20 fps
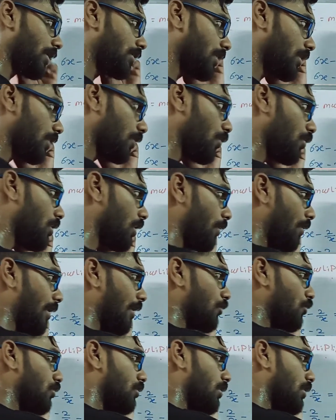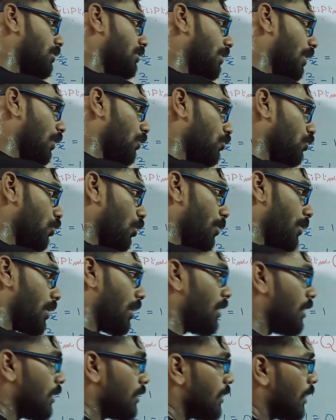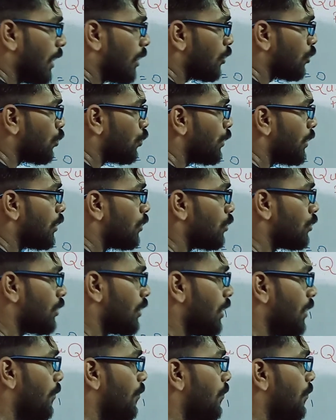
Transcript: सकते हो ये वाला जो सिक्स था उसको मैंने लिख दिया टू इंटू थ्री